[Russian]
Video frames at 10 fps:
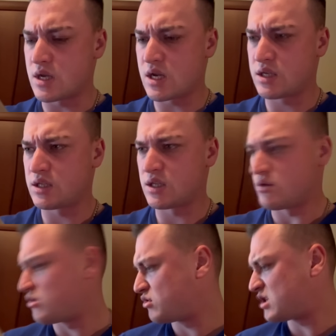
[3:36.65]

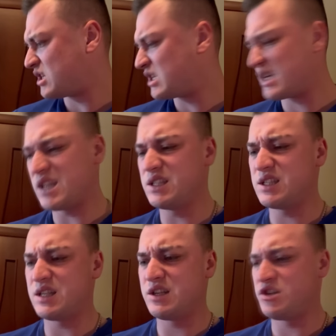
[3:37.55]
Интересно, он уже
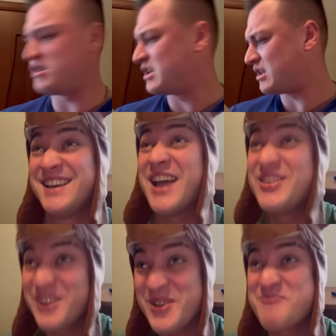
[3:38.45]
нагрелся или еще нет? А
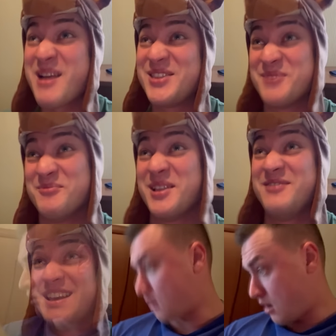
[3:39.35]
ты, Валек, пальцем
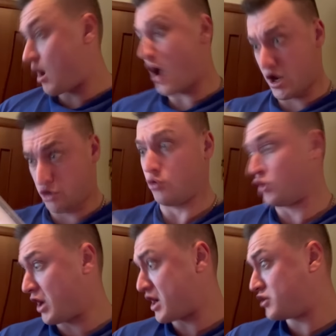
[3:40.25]
плави. А, если
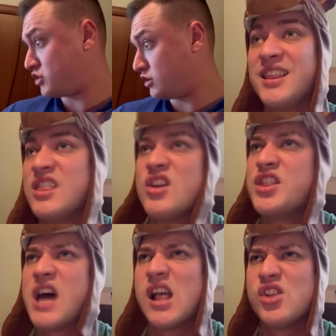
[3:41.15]
он горячий?
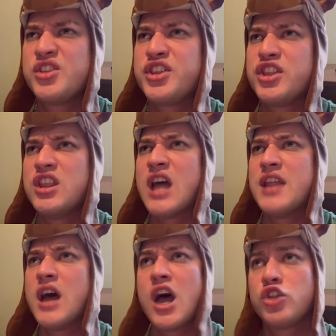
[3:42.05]
Ну да, вот не
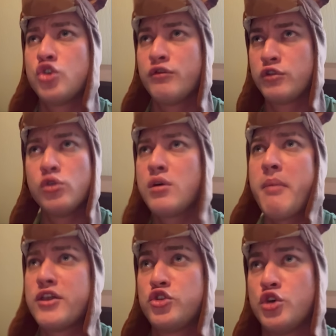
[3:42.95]
надо, а то вдруг
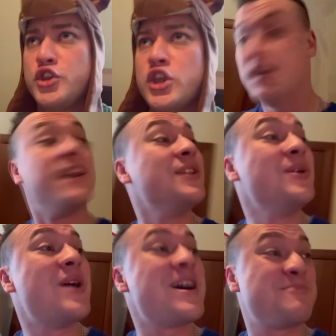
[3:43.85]
обоздосся.
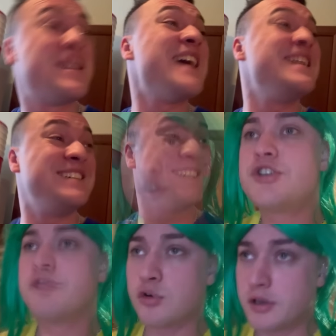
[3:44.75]
Ленок, подойди.
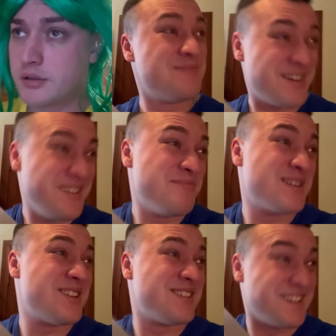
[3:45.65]
Чего? Проверь,
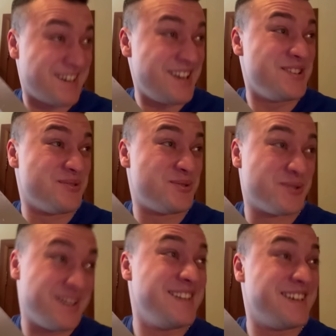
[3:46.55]
пожалуйста, горячий
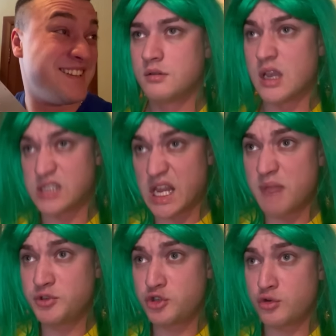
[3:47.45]
утюг или нет. А
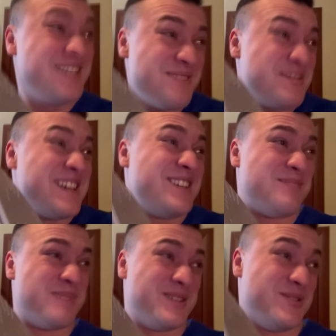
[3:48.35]
сам чё? Я
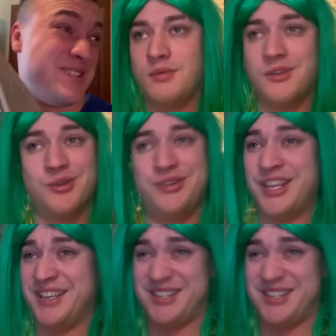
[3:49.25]
обжечься боюсь. Ну ты,